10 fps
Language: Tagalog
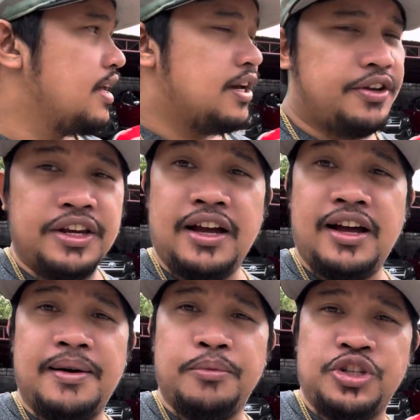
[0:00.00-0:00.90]

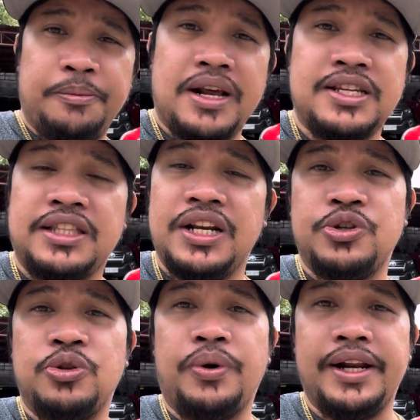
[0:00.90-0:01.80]
niya mo shipping ang sa
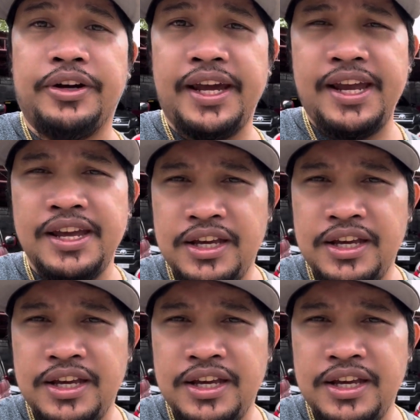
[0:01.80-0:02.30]
nationwide. Okay?